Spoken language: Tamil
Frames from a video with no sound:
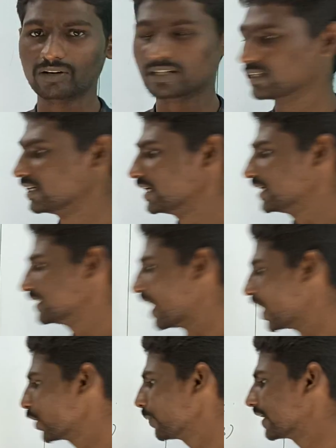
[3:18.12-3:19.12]
வருது இந்த
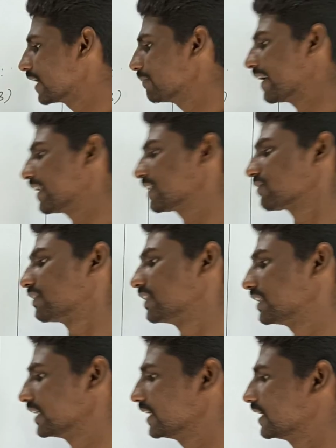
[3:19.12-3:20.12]
ஆகுமெண்டட் மேட்ரிக்ஸ்
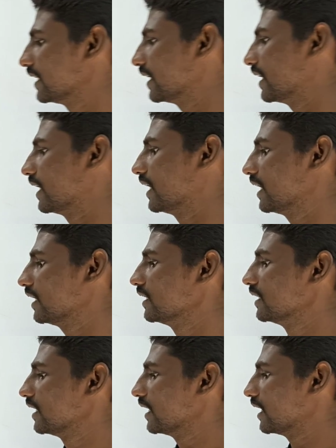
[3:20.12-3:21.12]
வந்துட்டு
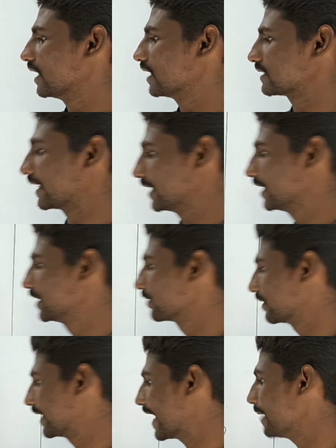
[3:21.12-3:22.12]
சாரி
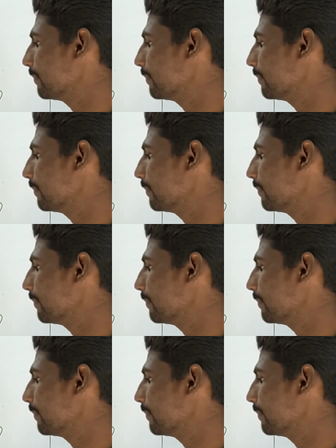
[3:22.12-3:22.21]
இதுக்கு ஏ